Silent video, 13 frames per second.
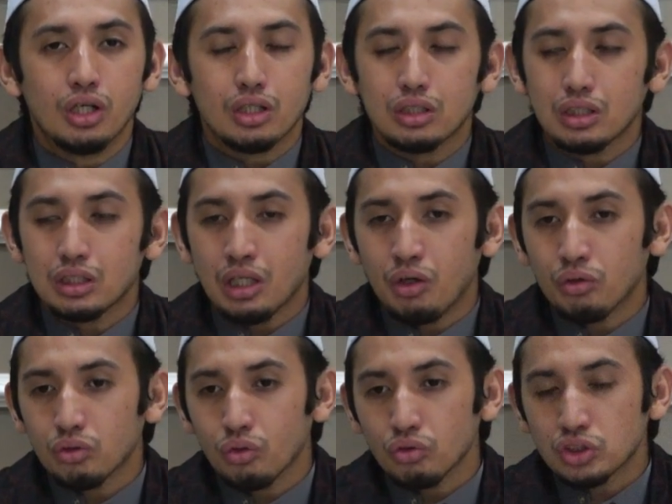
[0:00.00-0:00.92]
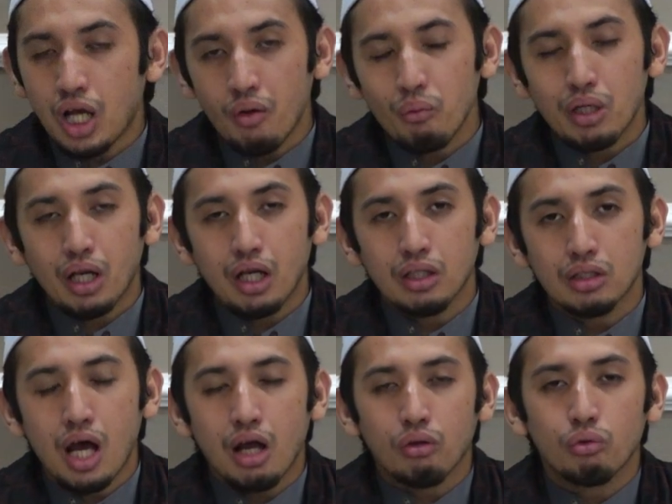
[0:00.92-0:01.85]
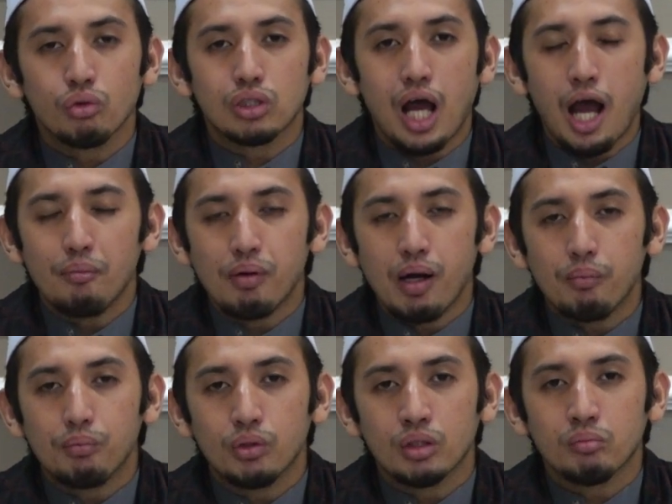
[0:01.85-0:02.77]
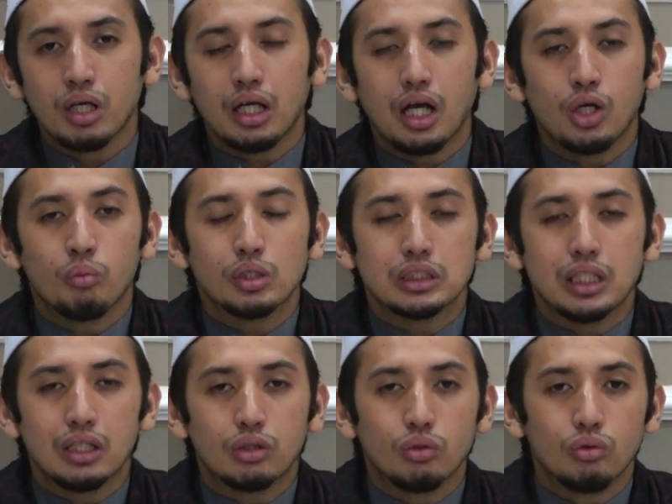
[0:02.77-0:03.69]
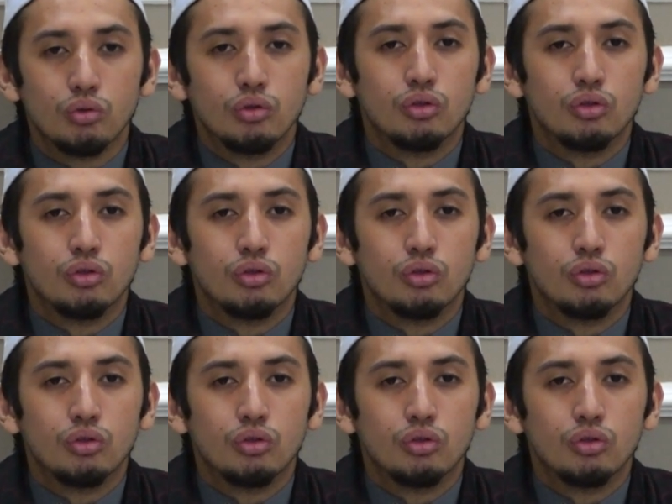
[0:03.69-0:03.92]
ketika untuk saweran dangdut apapun mereka nomor satu